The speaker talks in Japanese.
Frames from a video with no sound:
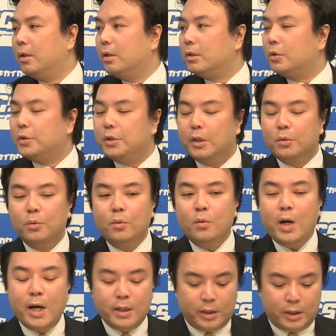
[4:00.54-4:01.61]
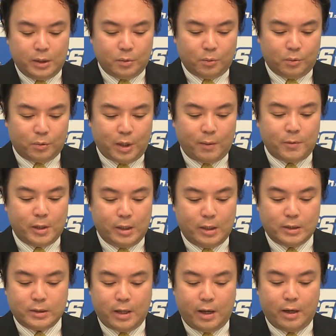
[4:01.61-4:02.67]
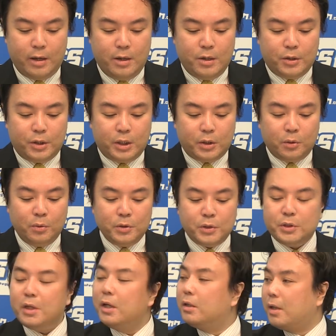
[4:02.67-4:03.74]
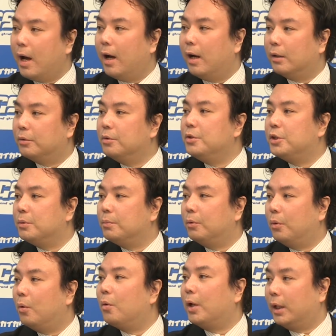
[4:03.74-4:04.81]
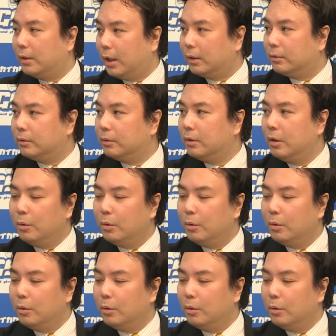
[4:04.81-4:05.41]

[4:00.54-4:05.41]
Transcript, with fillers: そして農繁期のためですね帰郷していた軍人も多かった、はい、